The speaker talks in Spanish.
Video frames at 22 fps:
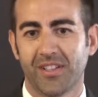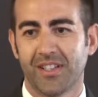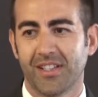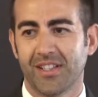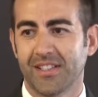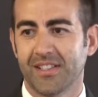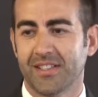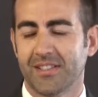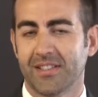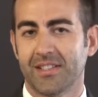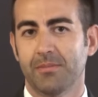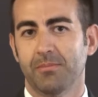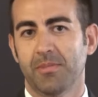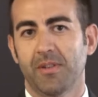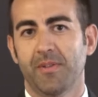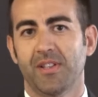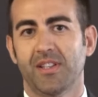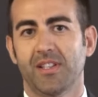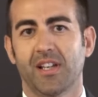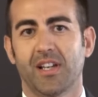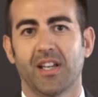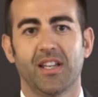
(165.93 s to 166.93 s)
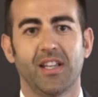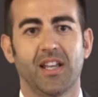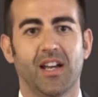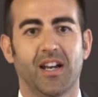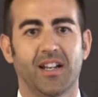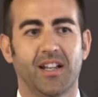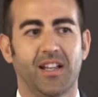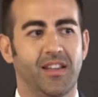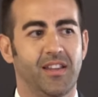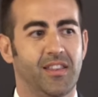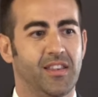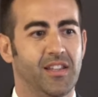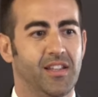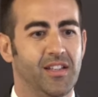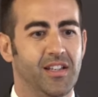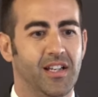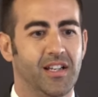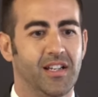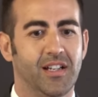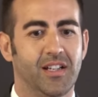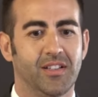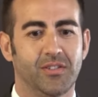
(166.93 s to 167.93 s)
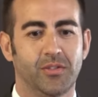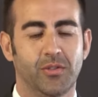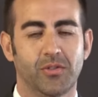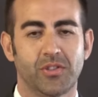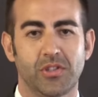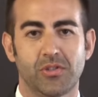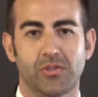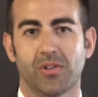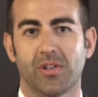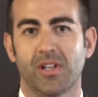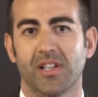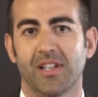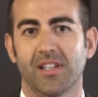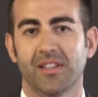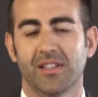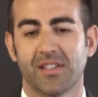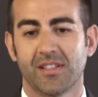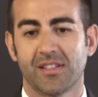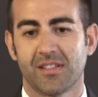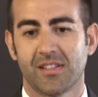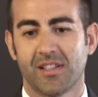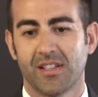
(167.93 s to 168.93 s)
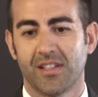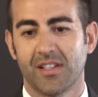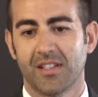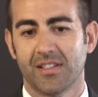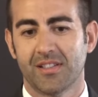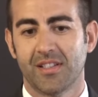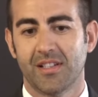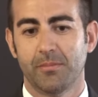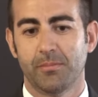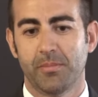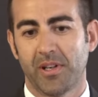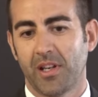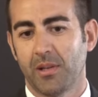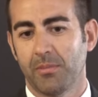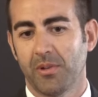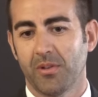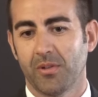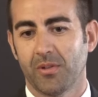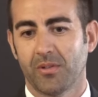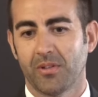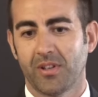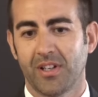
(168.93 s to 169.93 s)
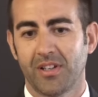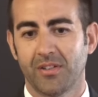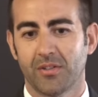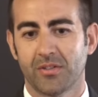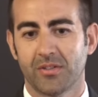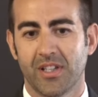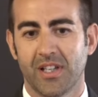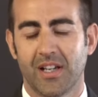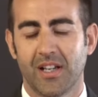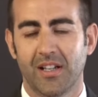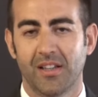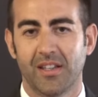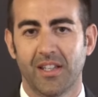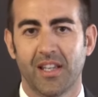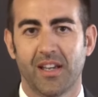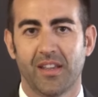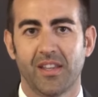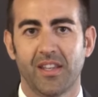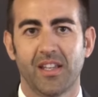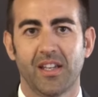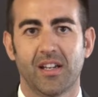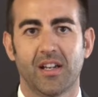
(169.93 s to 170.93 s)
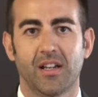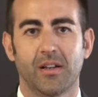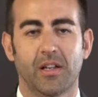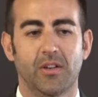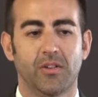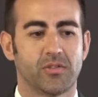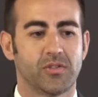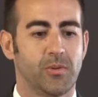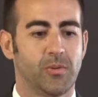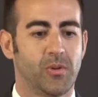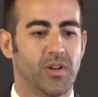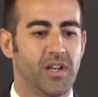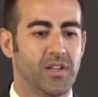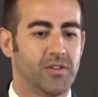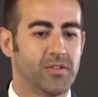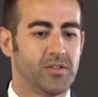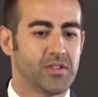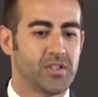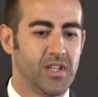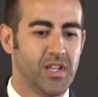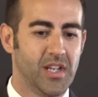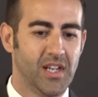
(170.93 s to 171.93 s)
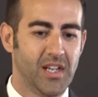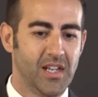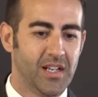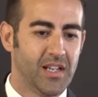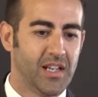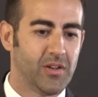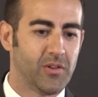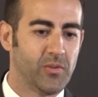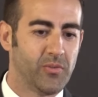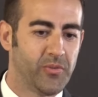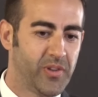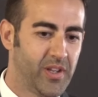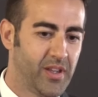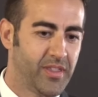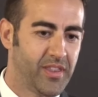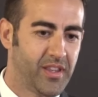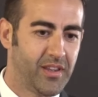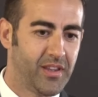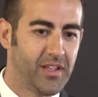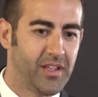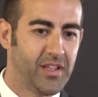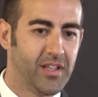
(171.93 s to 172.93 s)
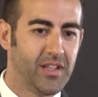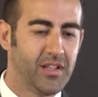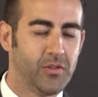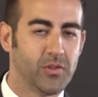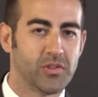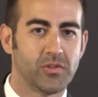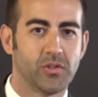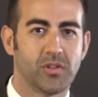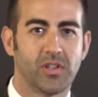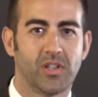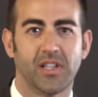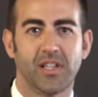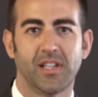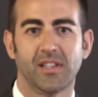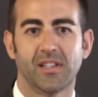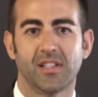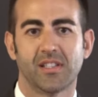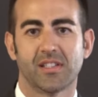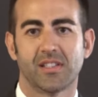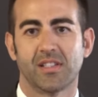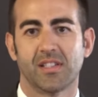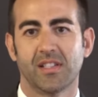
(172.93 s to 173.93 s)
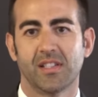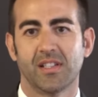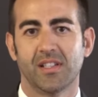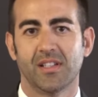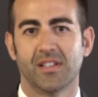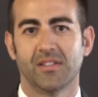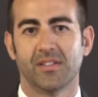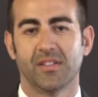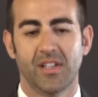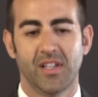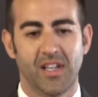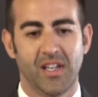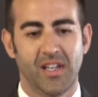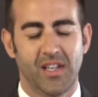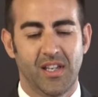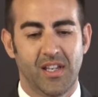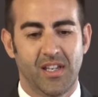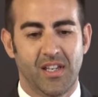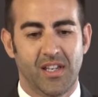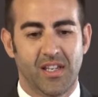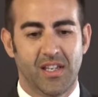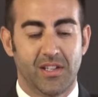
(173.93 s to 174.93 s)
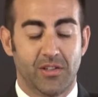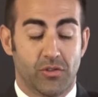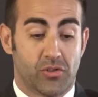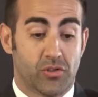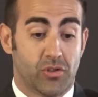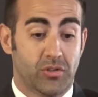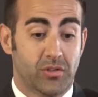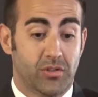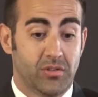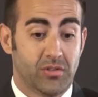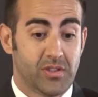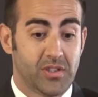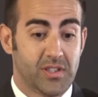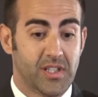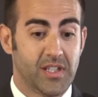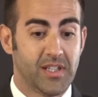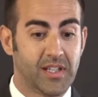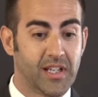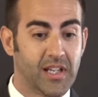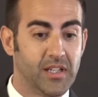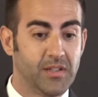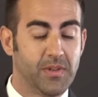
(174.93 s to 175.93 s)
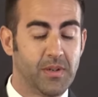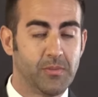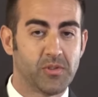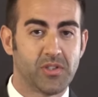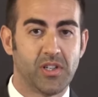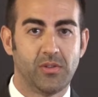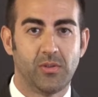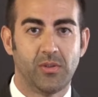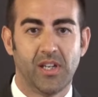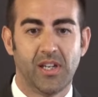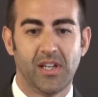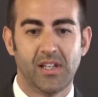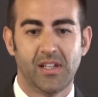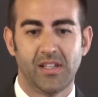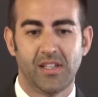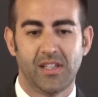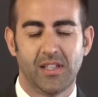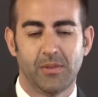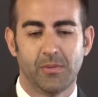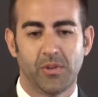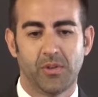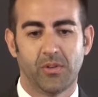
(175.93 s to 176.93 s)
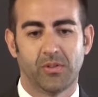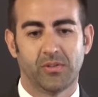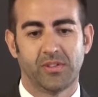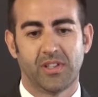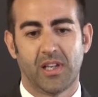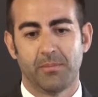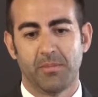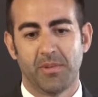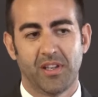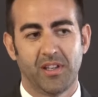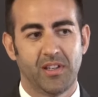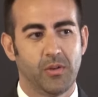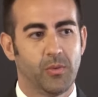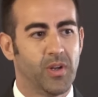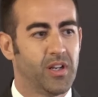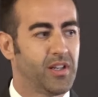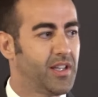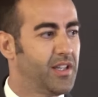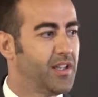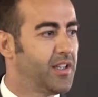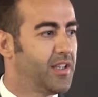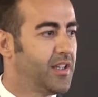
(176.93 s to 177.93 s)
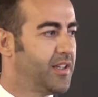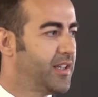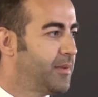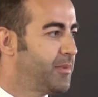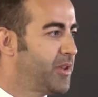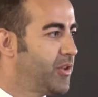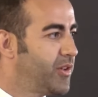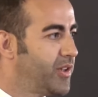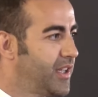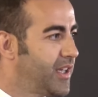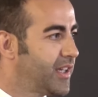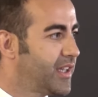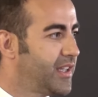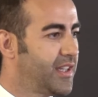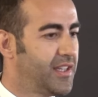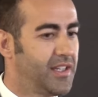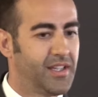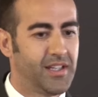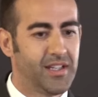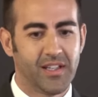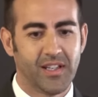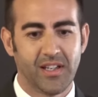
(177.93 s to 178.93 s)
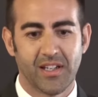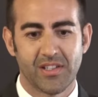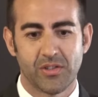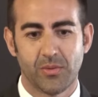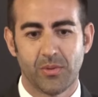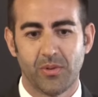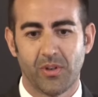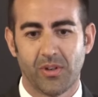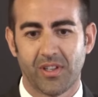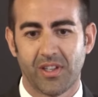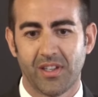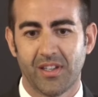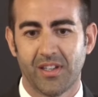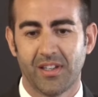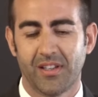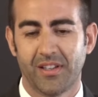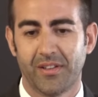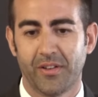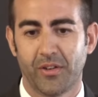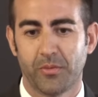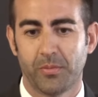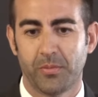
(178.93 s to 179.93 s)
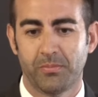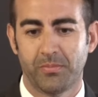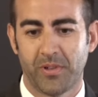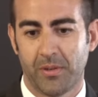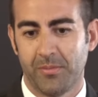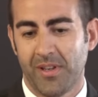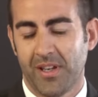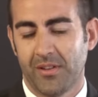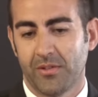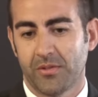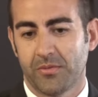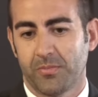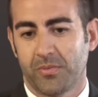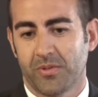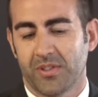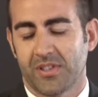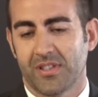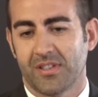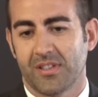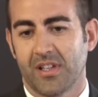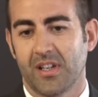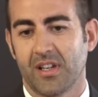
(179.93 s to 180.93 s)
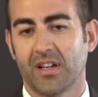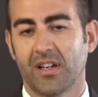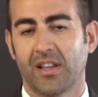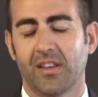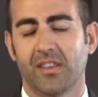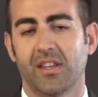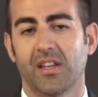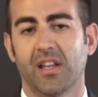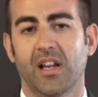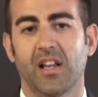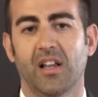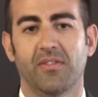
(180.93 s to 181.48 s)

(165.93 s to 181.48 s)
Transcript: y simplemente quería agradecer a todos esos clientes, que es el premio que nos da el día a día, a los abogados, la confianza de nuestros clientes en, nosotros y en que les vamos a ayudar. Y bueno, también igual que la mayoría que ha subido aquí los premiados, pues agradecer a